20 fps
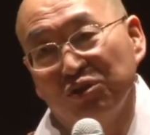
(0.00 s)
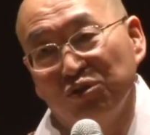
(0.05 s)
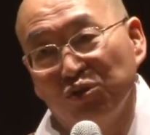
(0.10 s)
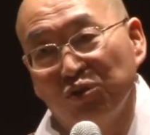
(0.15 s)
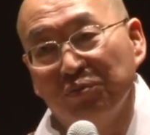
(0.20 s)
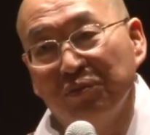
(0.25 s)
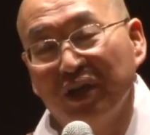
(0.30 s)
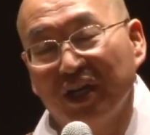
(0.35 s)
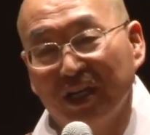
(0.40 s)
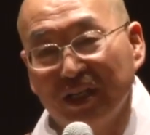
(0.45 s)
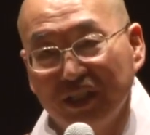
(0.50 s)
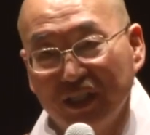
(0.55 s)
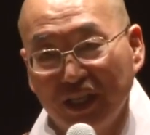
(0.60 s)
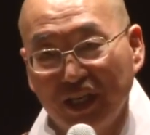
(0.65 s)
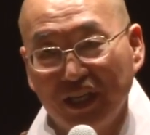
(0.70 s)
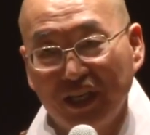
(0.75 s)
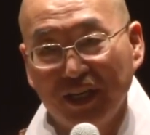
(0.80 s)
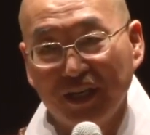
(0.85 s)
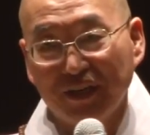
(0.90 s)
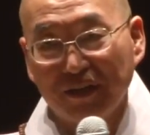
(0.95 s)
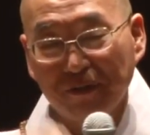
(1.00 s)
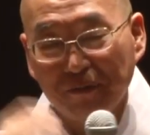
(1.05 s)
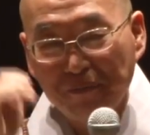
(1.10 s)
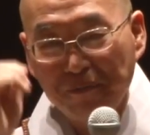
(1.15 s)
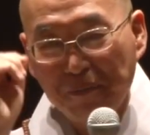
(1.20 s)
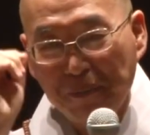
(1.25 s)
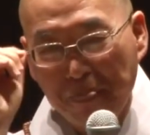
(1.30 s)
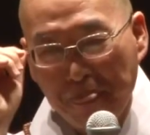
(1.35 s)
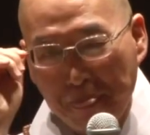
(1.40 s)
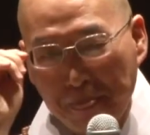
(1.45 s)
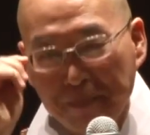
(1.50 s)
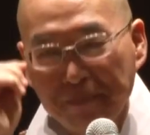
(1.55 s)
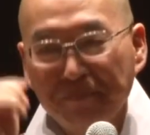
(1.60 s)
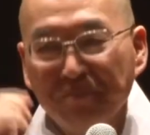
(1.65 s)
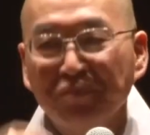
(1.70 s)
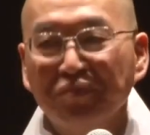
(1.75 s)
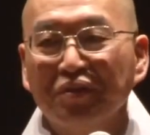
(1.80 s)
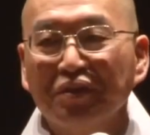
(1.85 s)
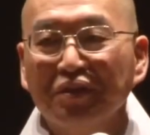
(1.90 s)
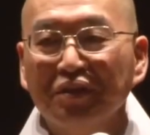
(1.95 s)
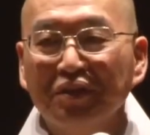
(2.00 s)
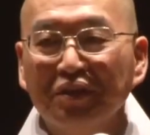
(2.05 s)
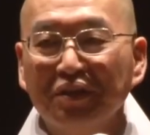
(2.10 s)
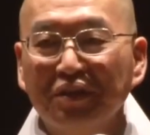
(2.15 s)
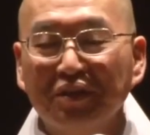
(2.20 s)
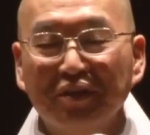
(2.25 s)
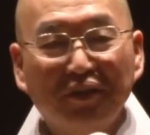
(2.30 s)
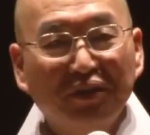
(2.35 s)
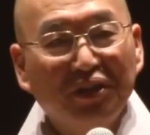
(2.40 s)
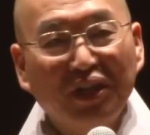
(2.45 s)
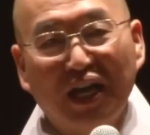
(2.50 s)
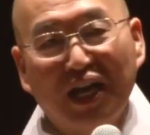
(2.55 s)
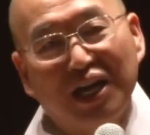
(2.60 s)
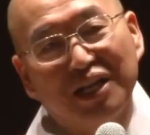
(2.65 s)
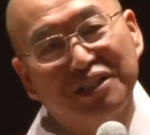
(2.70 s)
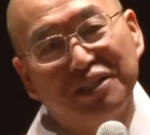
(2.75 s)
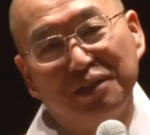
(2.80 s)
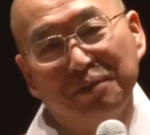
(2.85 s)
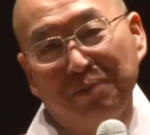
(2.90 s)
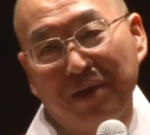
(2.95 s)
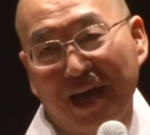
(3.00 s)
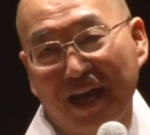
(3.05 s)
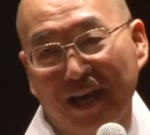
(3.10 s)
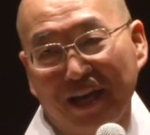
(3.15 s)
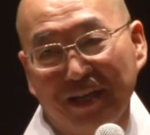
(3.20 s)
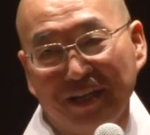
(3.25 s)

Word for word: 유명한 얘기예요. 어느 날 아침에